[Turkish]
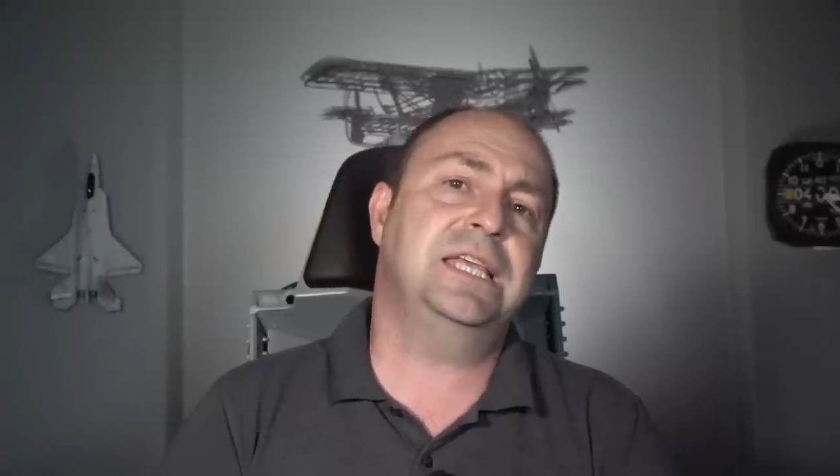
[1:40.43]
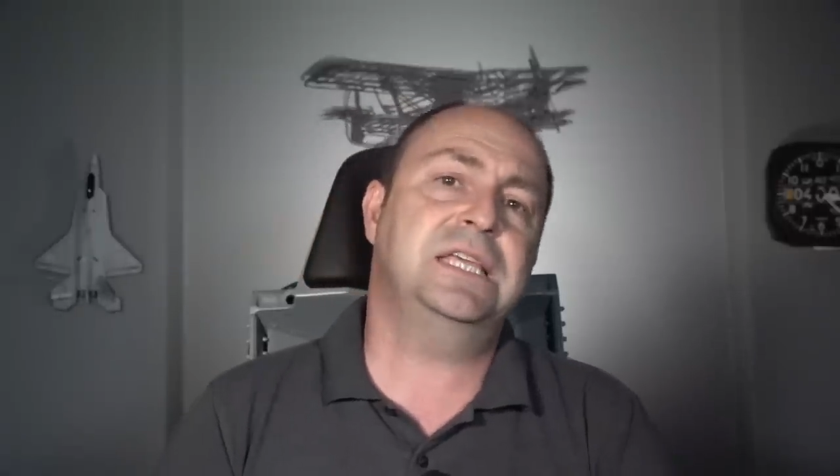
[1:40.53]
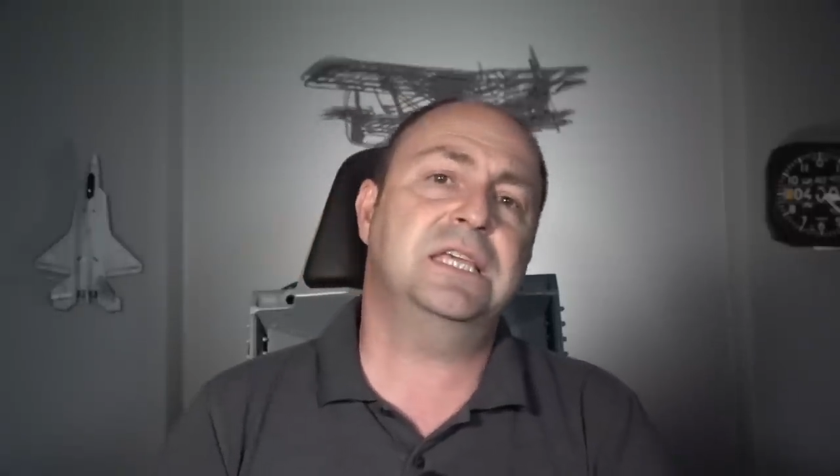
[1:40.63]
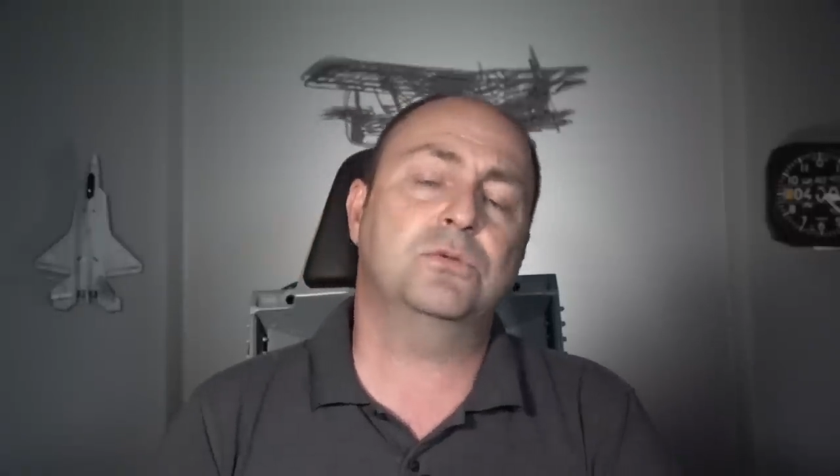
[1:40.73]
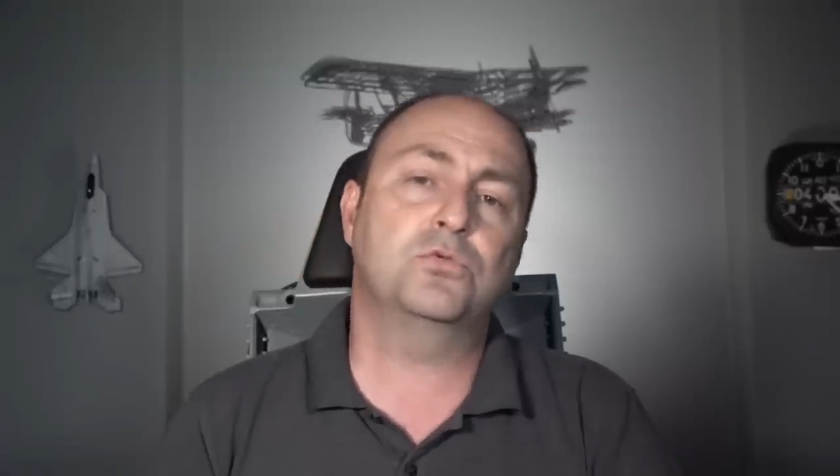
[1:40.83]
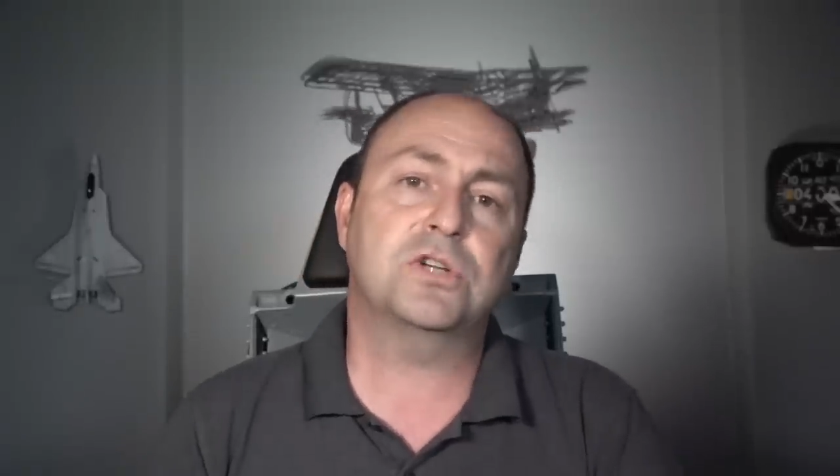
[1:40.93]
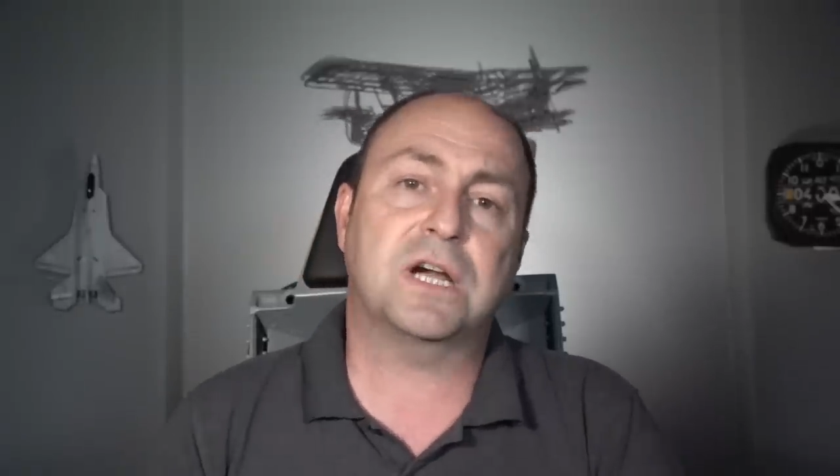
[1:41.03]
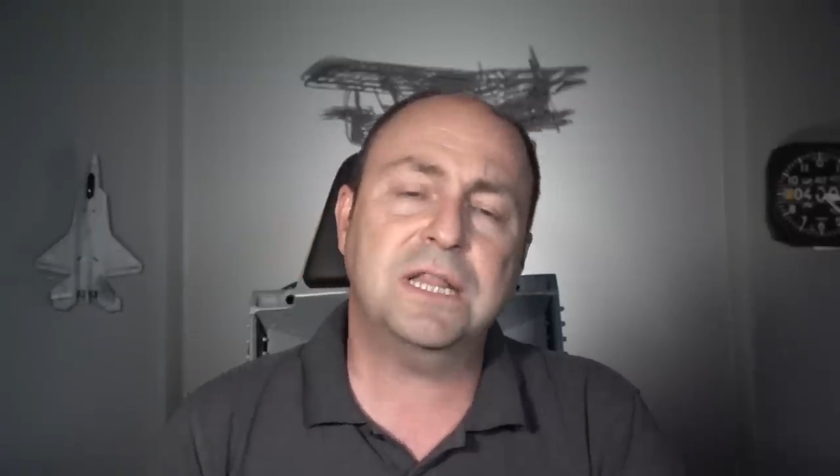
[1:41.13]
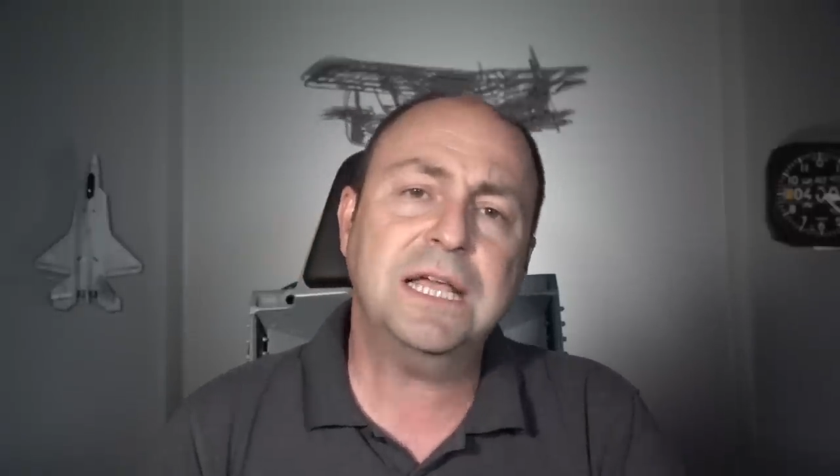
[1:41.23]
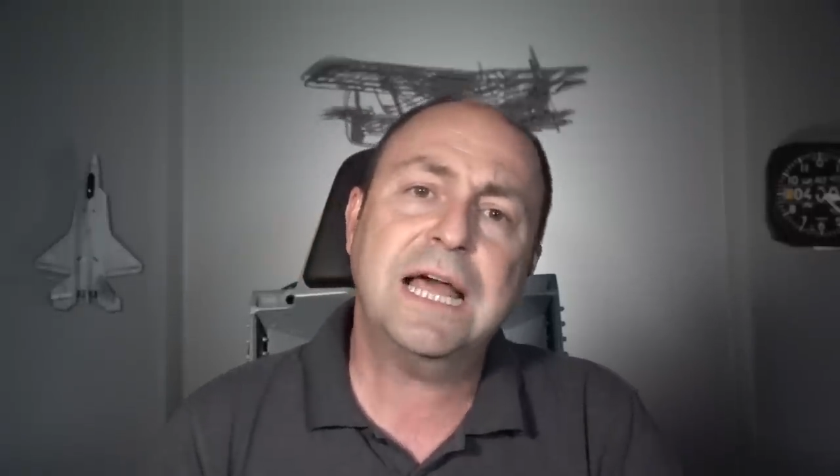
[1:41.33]
iki
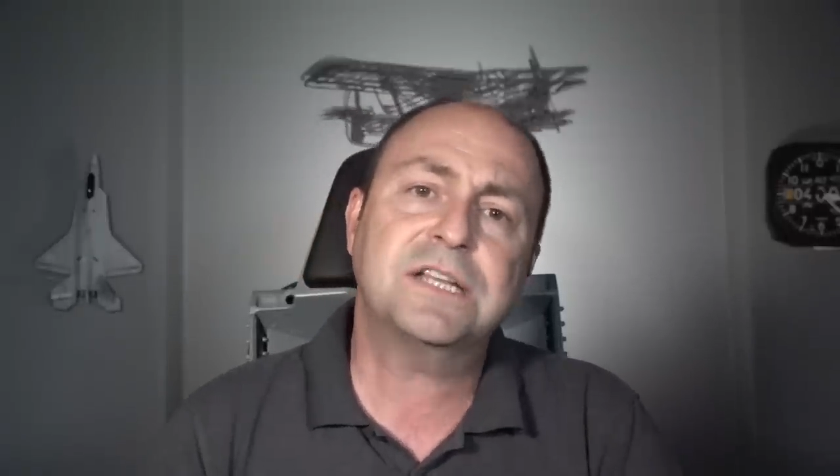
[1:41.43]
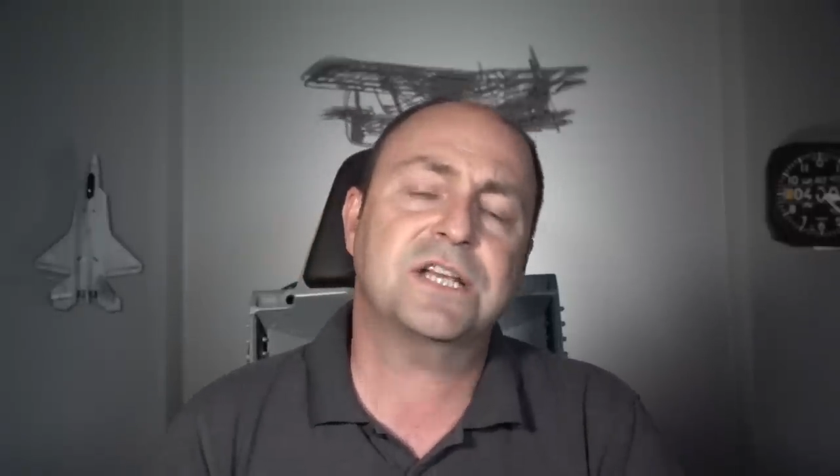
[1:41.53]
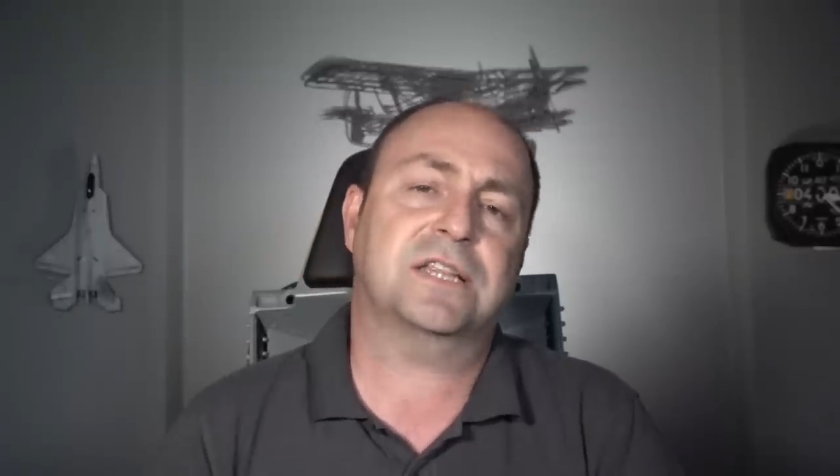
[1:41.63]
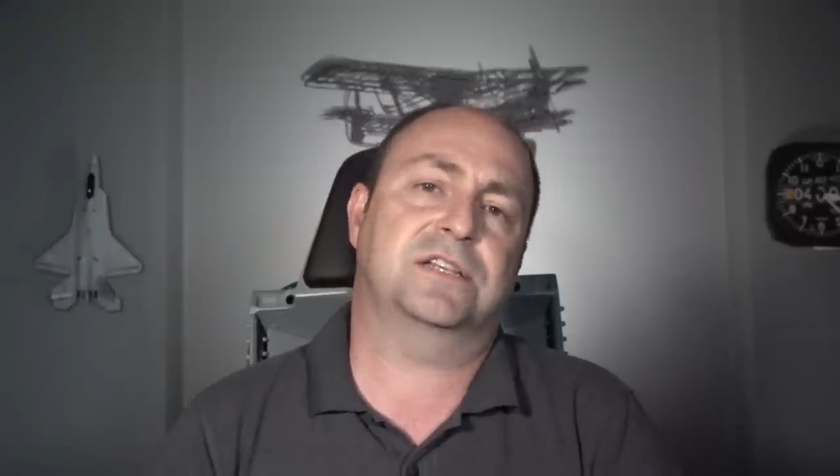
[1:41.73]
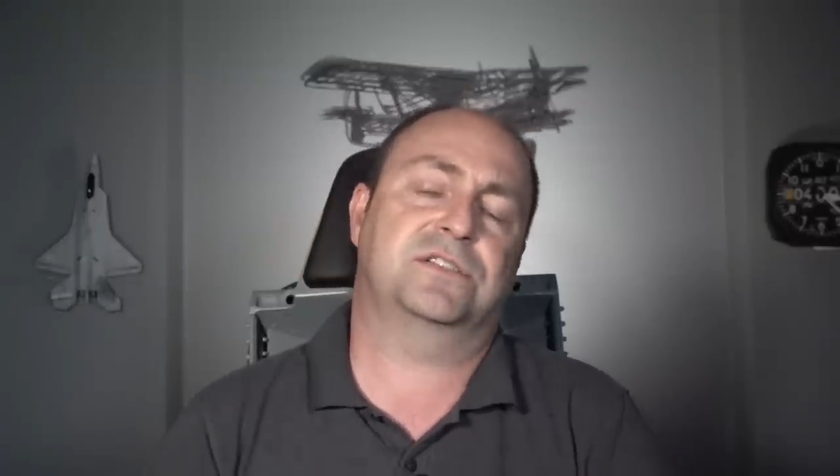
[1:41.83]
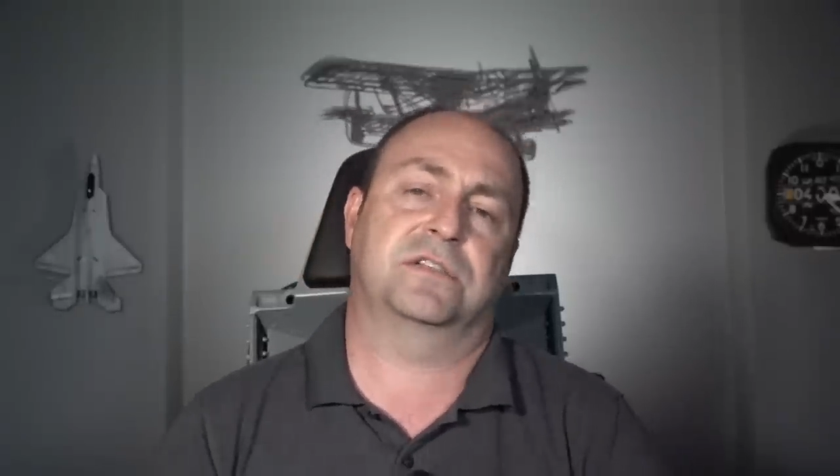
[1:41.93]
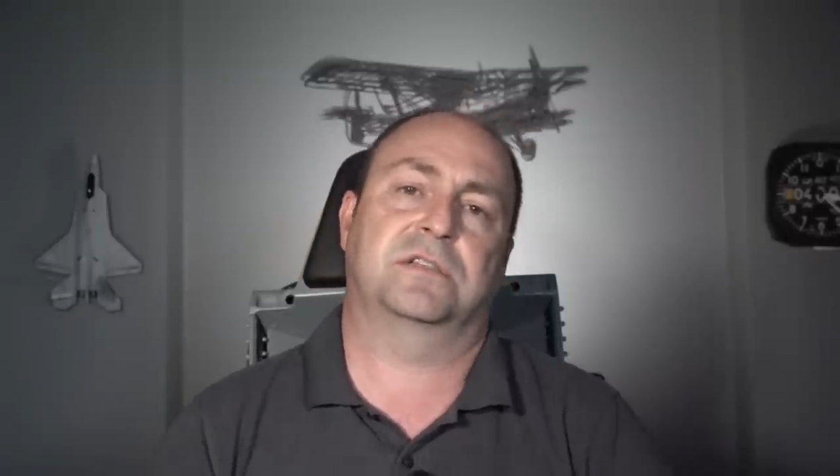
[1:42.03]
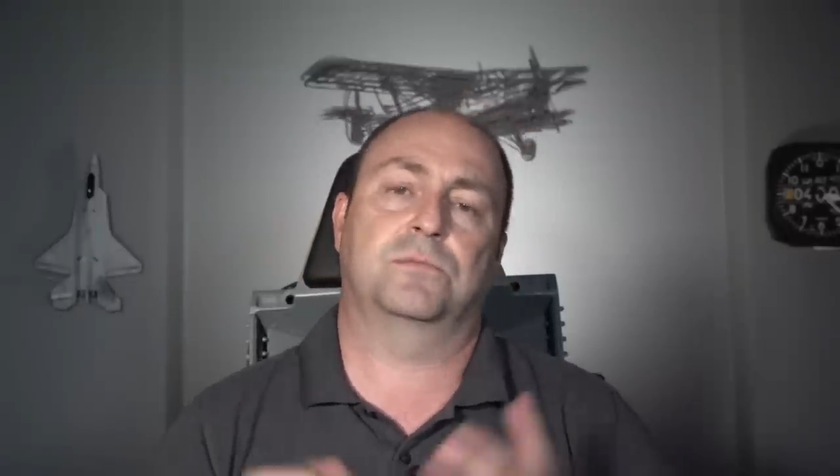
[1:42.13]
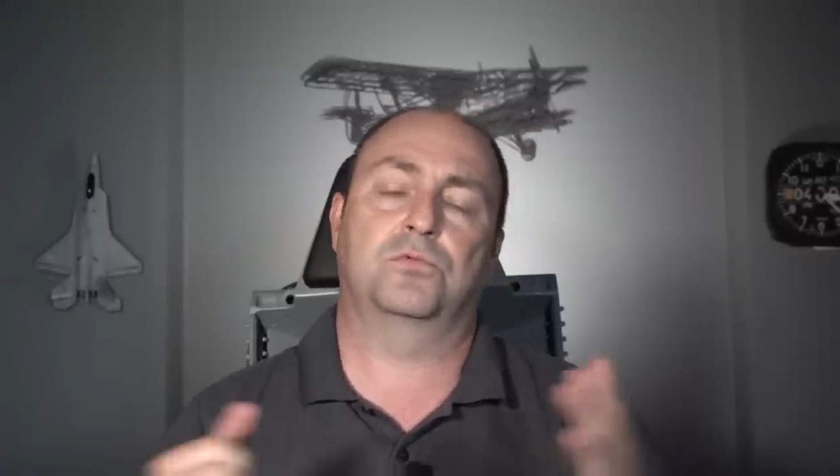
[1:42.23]
uçakla gerçekleştirdi